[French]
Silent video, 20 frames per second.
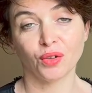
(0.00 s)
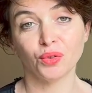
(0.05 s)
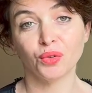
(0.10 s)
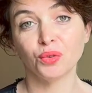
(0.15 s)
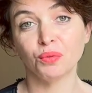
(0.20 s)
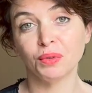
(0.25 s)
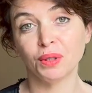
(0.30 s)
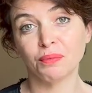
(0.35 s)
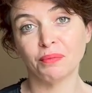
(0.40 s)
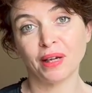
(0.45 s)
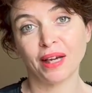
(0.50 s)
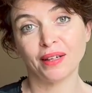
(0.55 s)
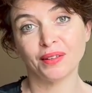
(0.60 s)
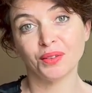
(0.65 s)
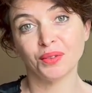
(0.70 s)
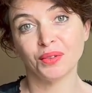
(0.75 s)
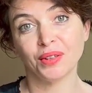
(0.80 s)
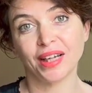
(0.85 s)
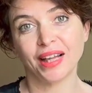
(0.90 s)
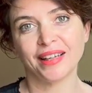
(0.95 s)
n'oublie pas
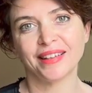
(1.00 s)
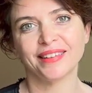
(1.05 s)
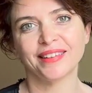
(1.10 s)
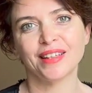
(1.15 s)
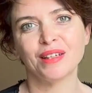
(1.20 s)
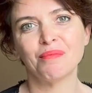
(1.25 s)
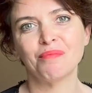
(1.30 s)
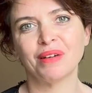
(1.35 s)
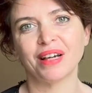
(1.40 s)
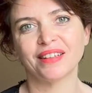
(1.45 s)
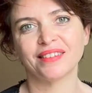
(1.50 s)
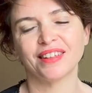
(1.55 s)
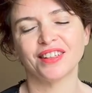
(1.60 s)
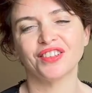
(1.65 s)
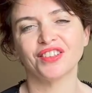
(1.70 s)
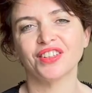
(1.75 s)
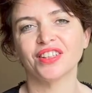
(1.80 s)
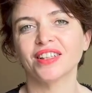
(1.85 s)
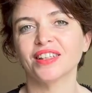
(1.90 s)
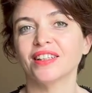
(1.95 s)
de liker,
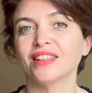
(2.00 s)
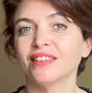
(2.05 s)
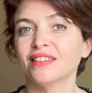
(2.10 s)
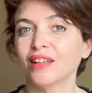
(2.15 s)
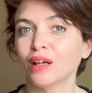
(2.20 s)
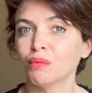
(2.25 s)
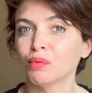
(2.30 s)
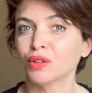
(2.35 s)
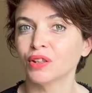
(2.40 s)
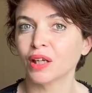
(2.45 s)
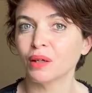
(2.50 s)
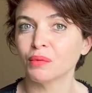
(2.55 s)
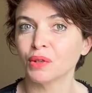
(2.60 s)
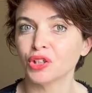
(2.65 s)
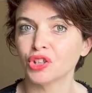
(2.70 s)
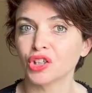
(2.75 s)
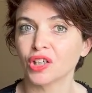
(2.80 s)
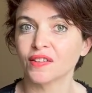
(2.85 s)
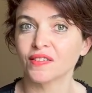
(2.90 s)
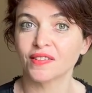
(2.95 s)
partager et t'abonner à
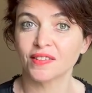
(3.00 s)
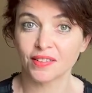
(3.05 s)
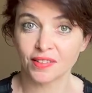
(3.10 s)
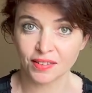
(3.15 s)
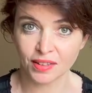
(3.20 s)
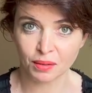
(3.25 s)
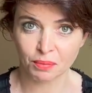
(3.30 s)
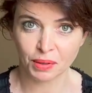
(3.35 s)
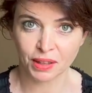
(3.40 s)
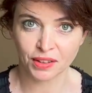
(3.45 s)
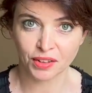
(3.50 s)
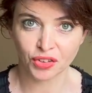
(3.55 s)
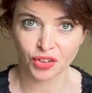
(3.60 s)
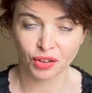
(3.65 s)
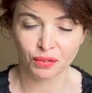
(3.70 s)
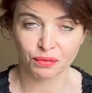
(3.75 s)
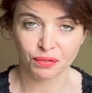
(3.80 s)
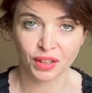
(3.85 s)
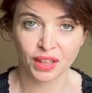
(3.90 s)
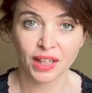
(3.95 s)
ma chaîne si c'est pas
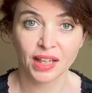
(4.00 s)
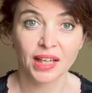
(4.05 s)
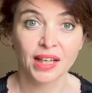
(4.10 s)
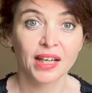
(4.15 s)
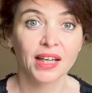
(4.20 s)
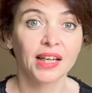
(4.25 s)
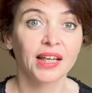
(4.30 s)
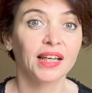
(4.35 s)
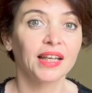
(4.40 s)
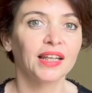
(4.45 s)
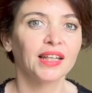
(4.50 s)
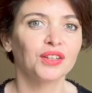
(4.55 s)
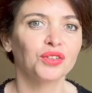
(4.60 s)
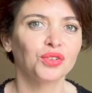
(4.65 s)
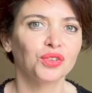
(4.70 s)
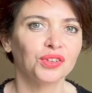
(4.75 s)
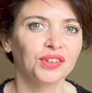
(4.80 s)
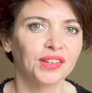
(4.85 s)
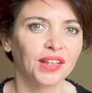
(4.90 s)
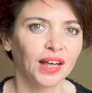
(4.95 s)
déjà fait. Et je
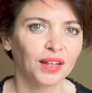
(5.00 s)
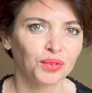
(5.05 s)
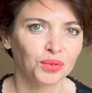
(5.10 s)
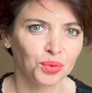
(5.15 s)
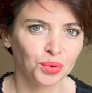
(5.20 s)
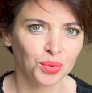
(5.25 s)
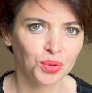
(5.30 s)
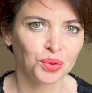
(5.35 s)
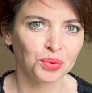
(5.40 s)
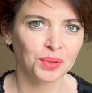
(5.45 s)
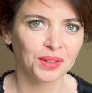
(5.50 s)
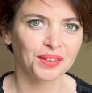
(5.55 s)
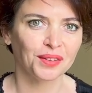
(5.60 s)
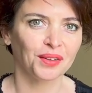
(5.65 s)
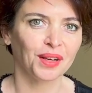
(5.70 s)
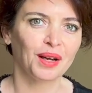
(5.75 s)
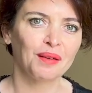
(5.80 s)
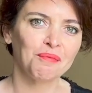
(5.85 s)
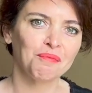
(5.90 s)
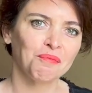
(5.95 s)
te dis à tout de suite
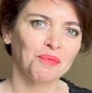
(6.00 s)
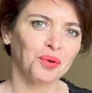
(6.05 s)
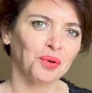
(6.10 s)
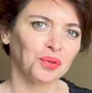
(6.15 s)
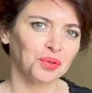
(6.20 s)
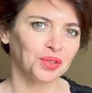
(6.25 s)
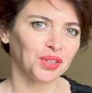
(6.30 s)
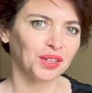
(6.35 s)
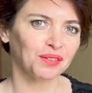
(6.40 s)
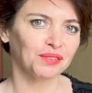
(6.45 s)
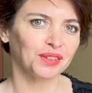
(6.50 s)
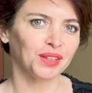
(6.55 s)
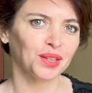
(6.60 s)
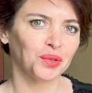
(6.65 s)
dans la prochaine vidéo.